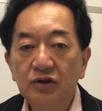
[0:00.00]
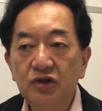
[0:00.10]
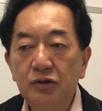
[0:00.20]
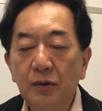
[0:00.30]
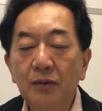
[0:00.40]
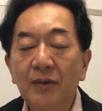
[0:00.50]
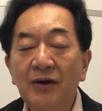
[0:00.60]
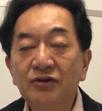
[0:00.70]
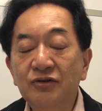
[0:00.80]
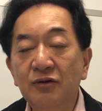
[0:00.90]

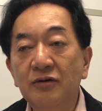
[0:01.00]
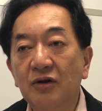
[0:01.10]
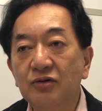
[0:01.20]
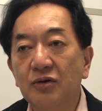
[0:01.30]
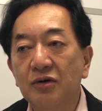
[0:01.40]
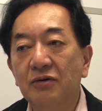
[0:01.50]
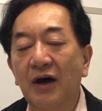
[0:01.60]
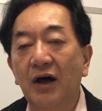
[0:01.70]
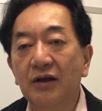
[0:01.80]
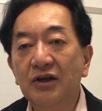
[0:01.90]
シルビオ・ベルスコーニのところ
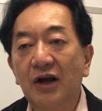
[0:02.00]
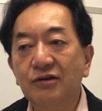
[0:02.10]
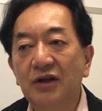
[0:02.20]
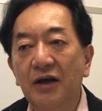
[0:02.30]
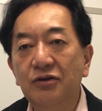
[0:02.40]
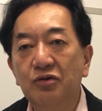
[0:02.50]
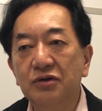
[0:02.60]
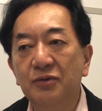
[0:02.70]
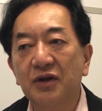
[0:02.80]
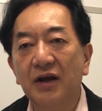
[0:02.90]
は比較第一
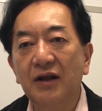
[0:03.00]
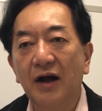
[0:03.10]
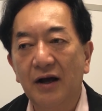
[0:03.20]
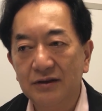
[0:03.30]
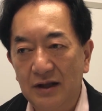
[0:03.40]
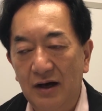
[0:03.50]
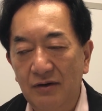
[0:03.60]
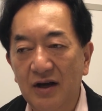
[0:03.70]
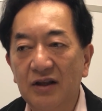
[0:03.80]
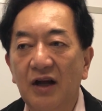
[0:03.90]
党にもなれなかった
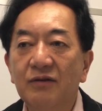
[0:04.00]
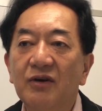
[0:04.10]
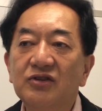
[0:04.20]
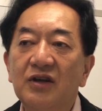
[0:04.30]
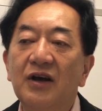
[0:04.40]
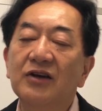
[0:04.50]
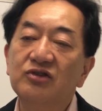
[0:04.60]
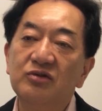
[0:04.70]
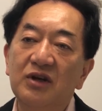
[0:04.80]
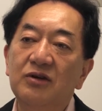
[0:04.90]
わけでありまして合
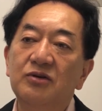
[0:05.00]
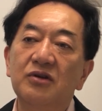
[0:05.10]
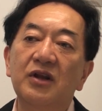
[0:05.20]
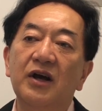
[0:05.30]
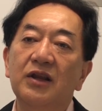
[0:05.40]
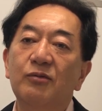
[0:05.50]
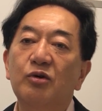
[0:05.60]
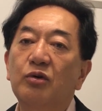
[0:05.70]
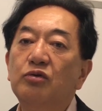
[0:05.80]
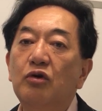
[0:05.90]
唱連合の中でも
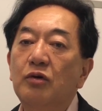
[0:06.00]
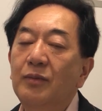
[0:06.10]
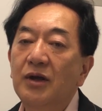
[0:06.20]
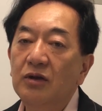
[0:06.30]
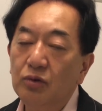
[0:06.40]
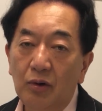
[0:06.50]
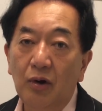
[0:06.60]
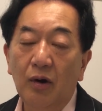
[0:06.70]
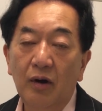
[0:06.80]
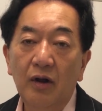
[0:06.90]
この同盟
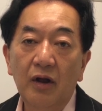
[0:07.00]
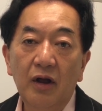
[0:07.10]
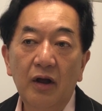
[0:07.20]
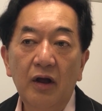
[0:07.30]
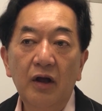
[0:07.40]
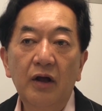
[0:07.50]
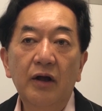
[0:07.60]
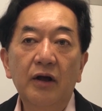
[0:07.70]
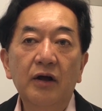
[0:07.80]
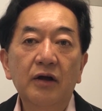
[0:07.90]
と
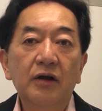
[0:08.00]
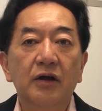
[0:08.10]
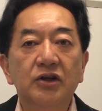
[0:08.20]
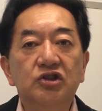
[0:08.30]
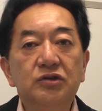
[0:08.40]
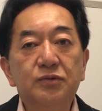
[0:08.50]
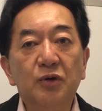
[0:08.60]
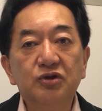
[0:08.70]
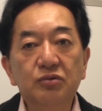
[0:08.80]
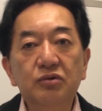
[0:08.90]
五つ
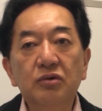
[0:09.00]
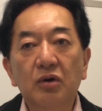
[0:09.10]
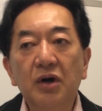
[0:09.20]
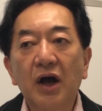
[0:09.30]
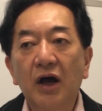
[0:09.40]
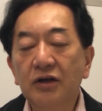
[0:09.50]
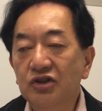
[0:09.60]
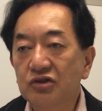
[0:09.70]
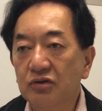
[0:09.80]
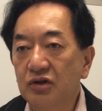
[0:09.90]
星運動が
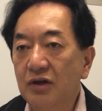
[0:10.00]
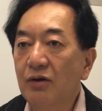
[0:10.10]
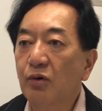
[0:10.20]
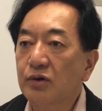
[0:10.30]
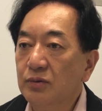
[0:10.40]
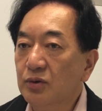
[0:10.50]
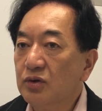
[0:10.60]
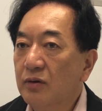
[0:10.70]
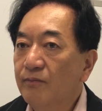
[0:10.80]
一緒に手を組む